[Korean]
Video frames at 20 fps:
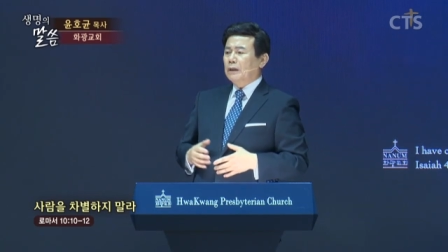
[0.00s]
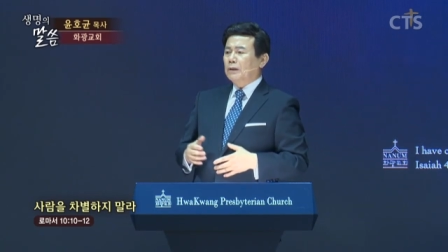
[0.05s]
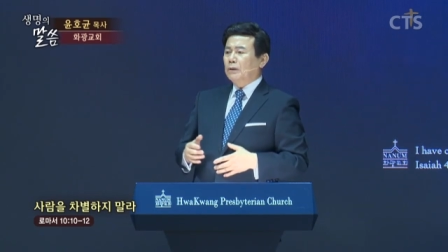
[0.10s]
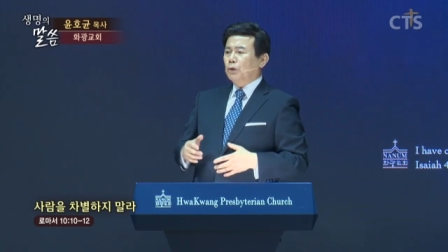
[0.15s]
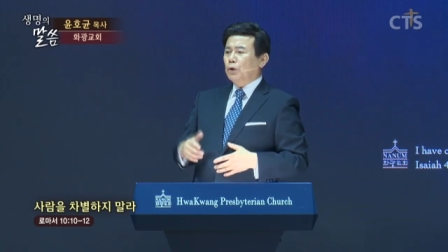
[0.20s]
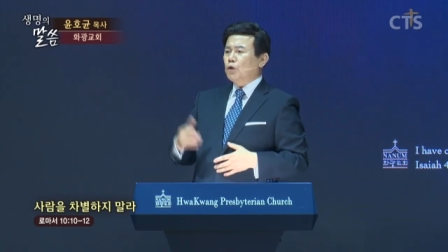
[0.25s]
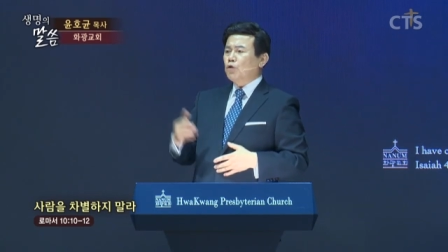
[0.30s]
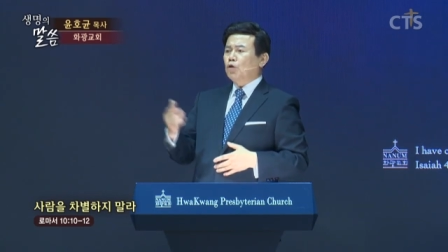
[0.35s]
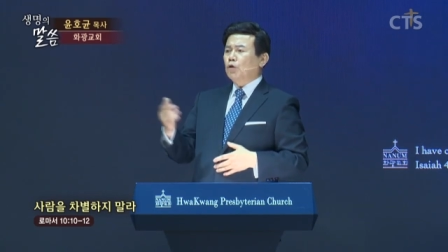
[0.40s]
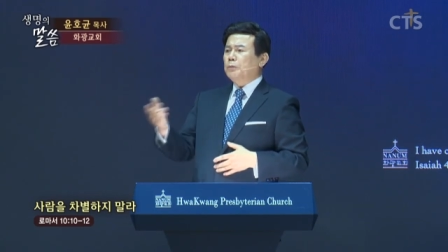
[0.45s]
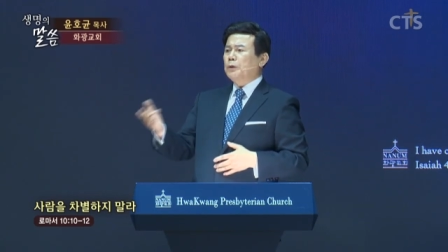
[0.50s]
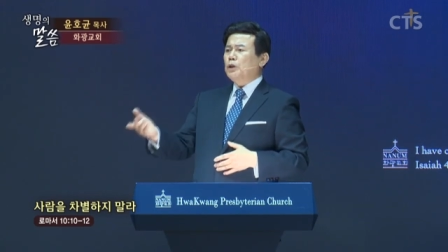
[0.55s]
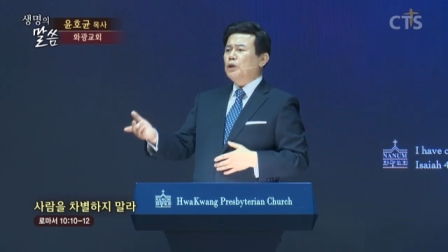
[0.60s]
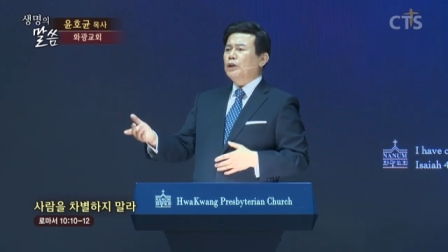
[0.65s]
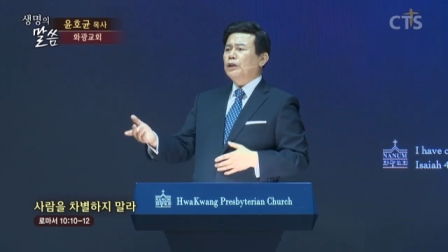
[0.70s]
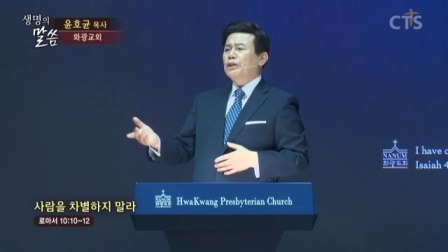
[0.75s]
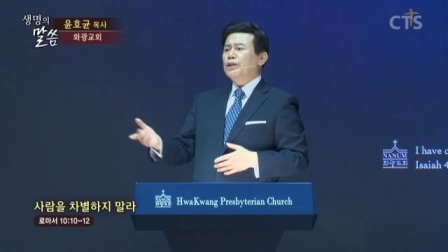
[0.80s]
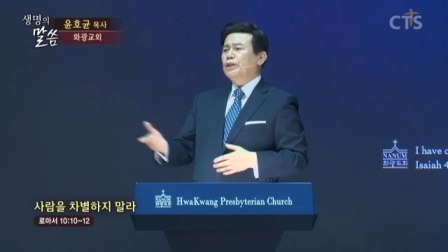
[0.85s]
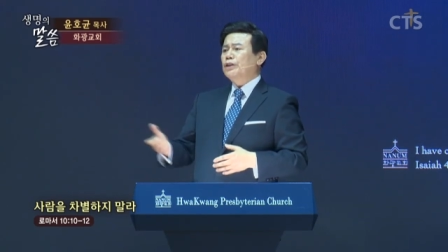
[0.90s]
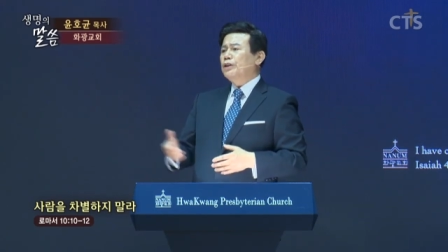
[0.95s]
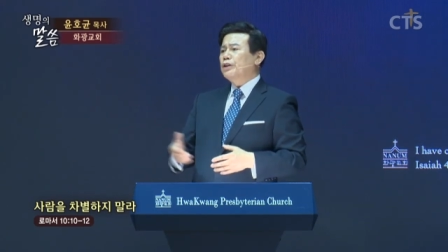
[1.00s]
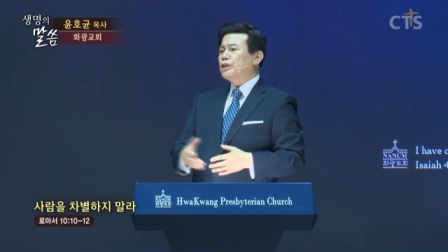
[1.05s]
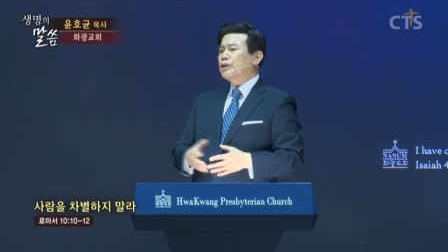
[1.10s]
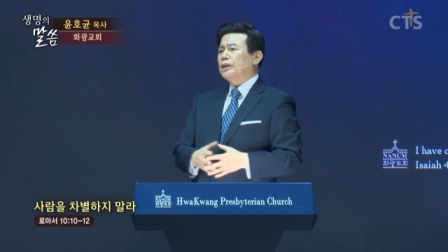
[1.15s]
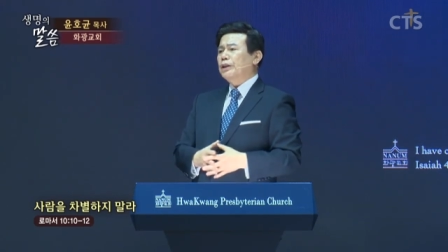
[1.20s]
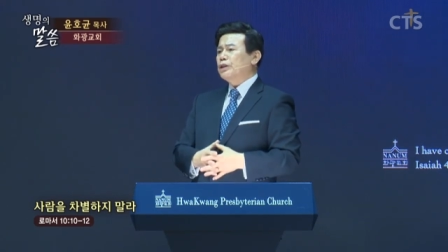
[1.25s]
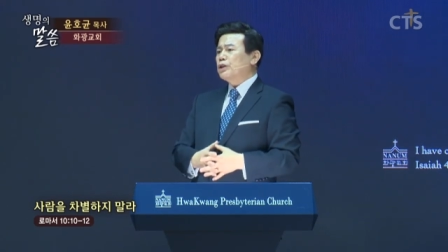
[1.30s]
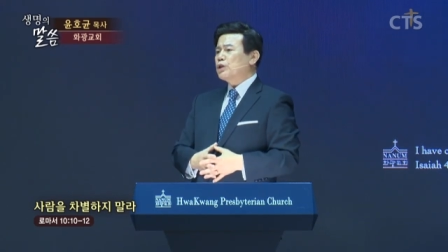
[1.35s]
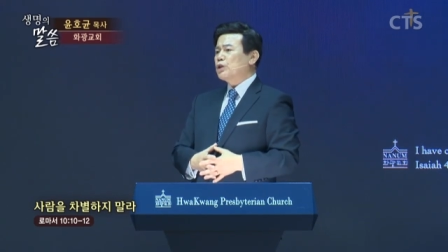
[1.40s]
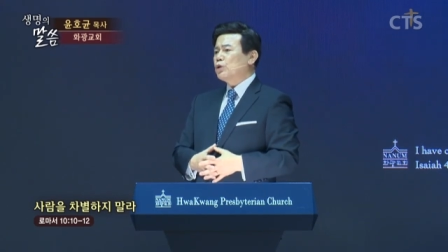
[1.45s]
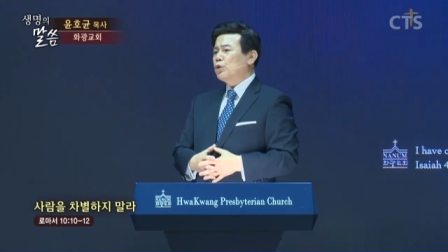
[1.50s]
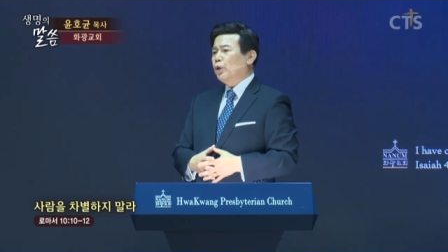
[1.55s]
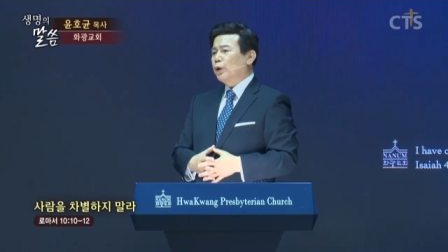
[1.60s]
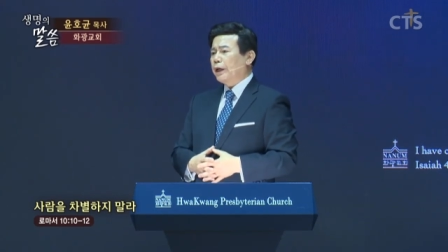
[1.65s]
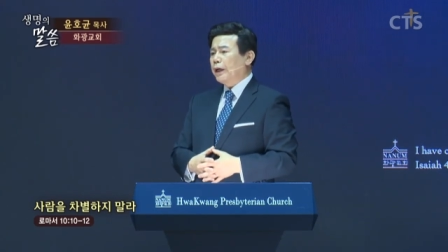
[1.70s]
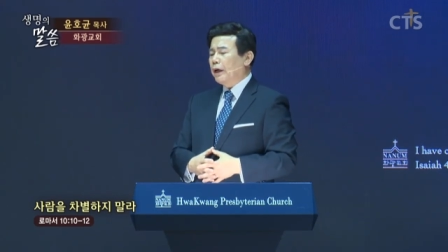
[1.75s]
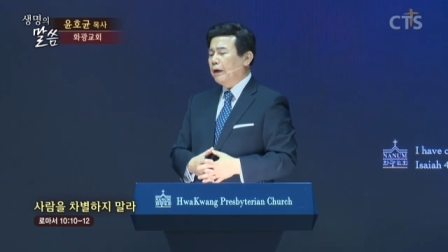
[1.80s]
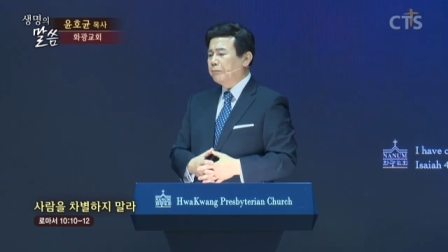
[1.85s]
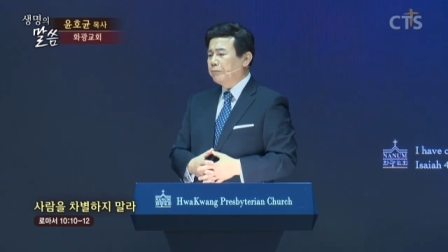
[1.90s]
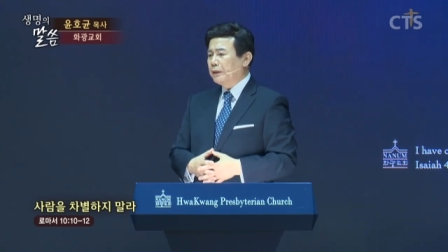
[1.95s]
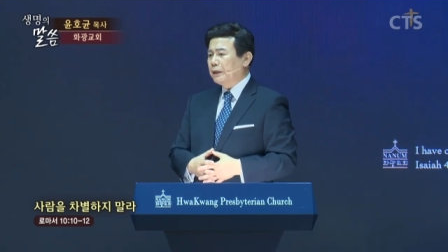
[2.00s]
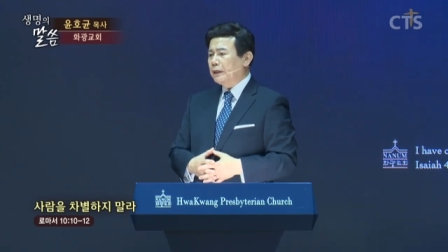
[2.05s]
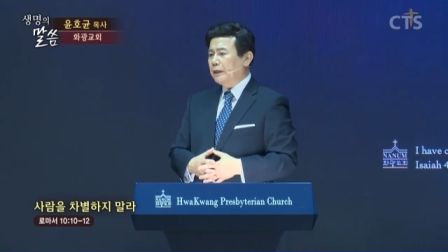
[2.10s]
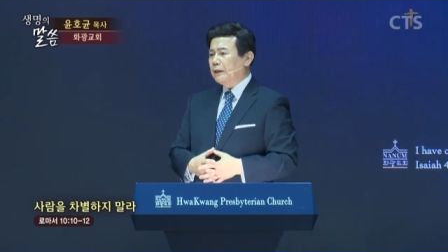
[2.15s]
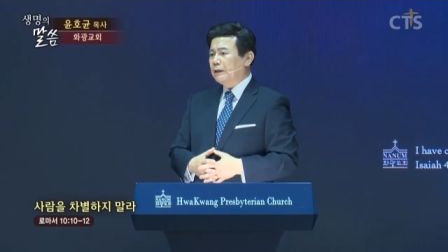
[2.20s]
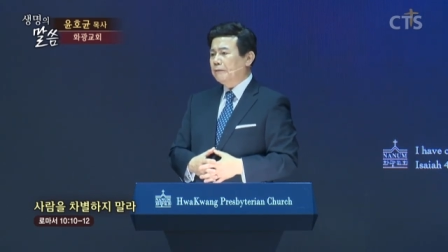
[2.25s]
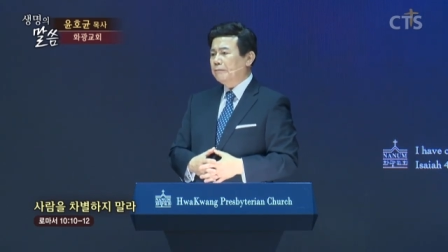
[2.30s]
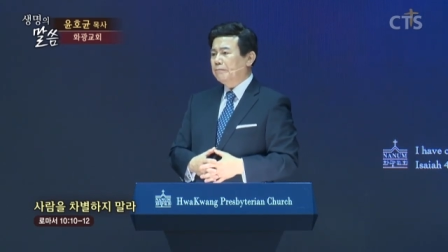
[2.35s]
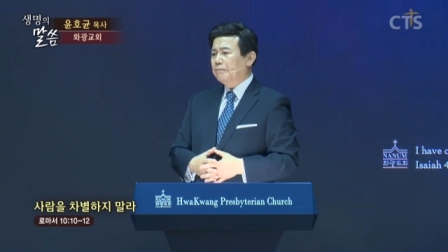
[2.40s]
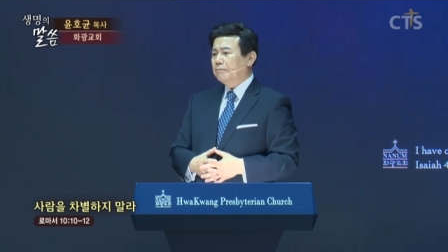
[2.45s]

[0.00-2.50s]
우리 주님을 이 시간 소개합니다.